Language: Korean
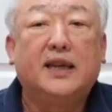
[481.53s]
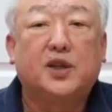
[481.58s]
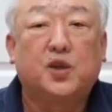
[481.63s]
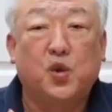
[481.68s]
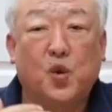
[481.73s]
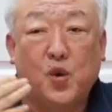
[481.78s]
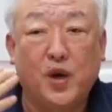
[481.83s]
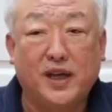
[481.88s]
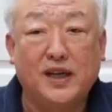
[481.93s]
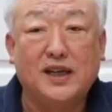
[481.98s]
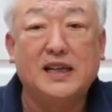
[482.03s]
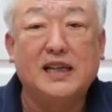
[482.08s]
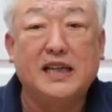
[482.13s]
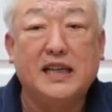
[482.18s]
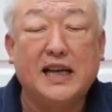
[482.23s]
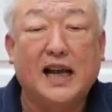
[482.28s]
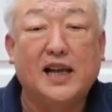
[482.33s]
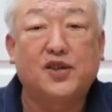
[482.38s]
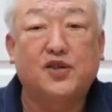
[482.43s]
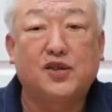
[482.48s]
교회를
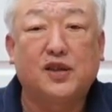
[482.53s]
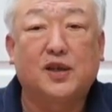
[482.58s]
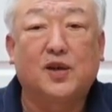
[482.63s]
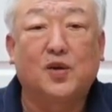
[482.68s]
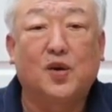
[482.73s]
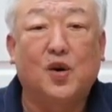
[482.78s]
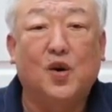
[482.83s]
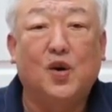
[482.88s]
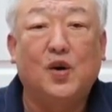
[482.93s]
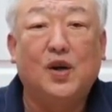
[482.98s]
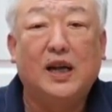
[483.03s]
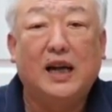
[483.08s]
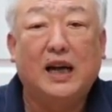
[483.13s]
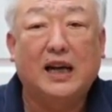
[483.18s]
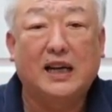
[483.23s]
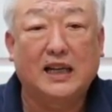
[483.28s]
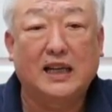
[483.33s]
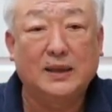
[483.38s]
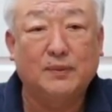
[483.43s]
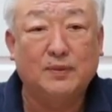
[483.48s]
이해할 수 있고
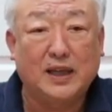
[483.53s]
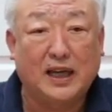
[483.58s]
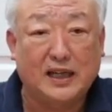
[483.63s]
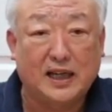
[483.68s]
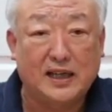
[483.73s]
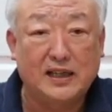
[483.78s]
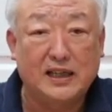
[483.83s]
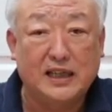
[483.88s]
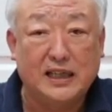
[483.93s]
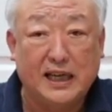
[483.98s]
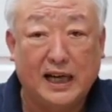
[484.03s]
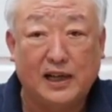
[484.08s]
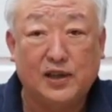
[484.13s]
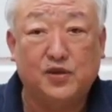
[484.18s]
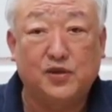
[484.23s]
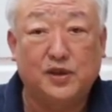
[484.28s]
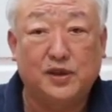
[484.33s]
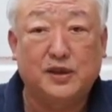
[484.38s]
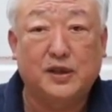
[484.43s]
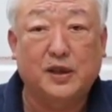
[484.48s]
하나님 나라를 이해할
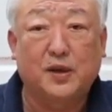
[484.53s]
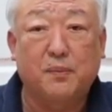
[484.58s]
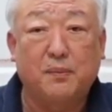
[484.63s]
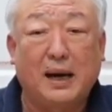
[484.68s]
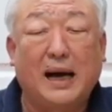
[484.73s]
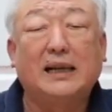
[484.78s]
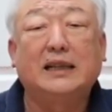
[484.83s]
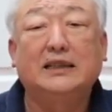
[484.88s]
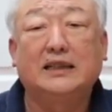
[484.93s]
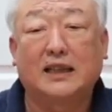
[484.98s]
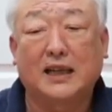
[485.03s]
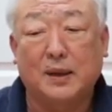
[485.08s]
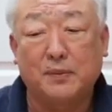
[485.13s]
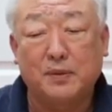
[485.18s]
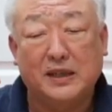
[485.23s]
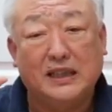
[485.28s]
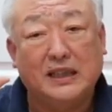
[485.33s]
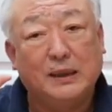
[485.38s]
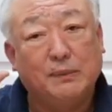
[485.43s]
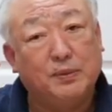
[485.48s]
수 있어요. 많은
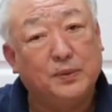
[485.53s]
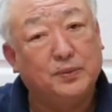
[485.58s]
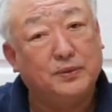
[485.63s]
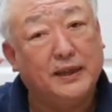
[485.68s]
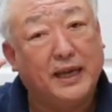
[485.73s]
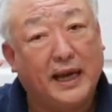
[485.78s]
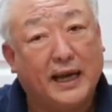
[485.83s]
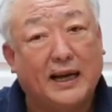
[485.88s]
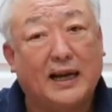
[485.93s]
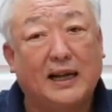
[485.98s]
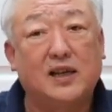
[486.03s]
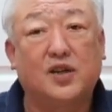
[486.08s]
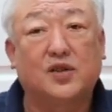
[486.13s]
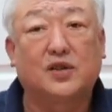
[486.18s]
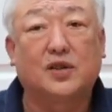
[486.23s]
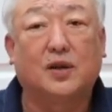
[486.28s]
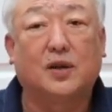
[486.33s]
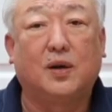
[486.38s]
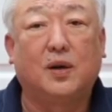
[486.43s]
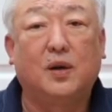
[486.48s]
사람이 이 부분이
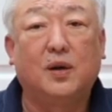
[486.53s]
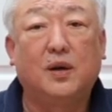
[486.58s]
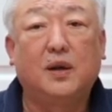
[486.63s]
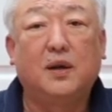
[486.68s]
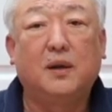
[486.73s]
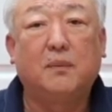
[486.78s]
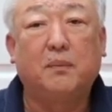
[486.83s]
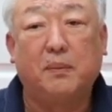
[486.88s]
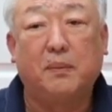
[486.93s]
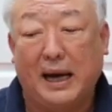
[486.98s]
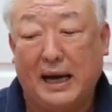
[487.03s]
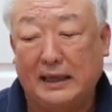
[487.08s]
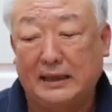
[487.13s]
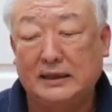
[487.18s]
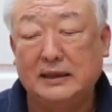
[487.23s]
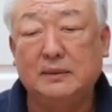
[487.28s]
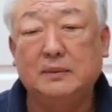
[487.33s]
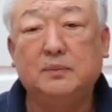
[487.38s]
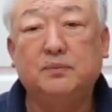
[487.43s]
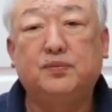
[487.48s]
헷갈려서
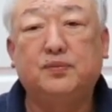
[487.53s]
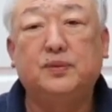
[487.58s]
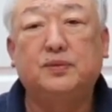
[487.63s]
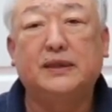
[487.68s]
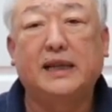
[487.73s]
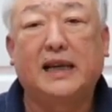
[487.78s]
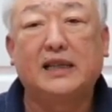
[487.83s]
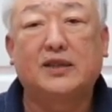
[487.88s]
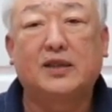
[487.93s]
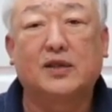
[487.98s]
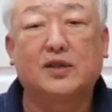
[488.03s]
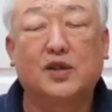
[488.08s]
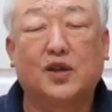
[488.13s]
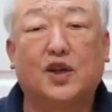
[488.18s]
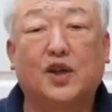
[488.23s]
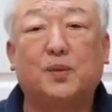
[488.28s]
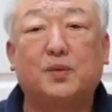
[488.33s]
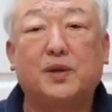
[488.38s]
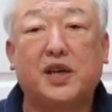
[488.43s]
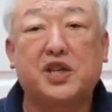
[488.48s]
많은 부분에 있어서
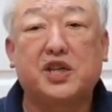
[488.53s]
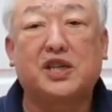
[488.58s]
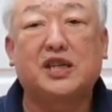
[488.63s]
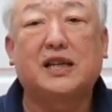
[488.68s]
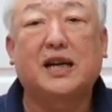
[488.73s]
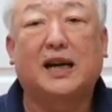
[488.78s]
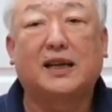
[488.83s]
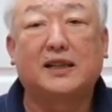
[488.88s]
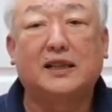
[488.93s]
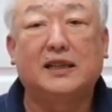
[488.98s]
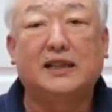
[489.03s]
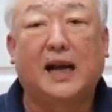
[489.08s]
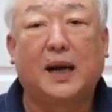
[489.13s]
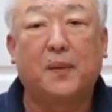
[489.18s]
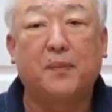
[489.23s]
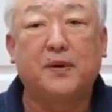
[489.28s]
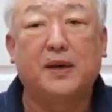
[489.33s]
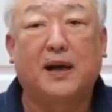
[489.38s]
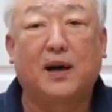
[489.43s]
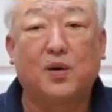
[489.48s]
여러분의 시간을
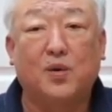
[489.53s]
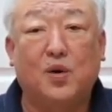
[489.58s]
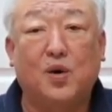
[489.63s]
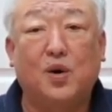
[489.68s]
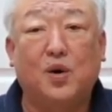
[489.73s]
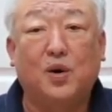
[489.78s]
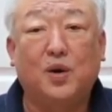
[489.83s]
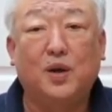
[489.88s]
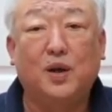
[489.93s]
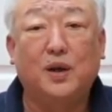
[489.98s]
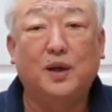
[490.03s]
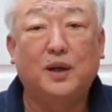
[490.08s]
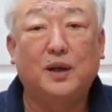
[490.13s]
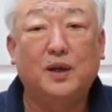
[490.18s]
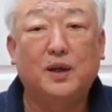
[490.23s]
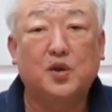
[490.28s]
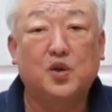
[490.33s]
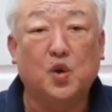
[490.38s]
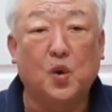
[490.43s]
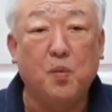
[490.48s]
낭비하고
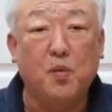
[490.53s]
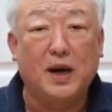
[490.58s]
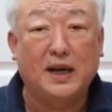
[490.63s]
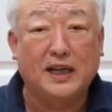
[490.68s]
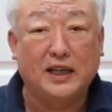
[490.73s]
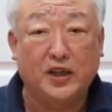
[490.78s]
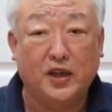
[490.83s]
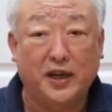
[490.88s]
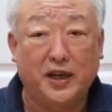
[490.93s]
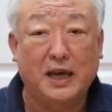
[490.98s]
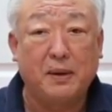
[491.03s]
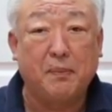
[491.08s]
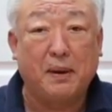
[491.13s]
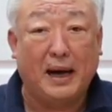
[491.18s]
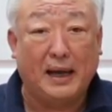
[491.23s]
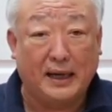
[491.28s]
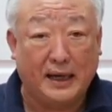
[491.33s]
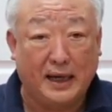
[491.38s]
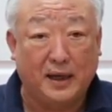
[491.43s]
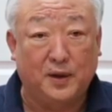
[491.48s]
소모하는 경향이
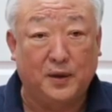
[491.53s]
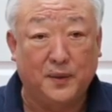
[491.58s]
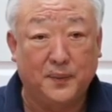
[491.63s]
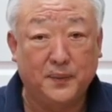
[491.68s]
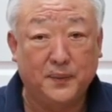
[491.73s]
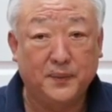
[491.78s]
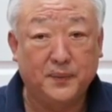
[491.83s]
많아요.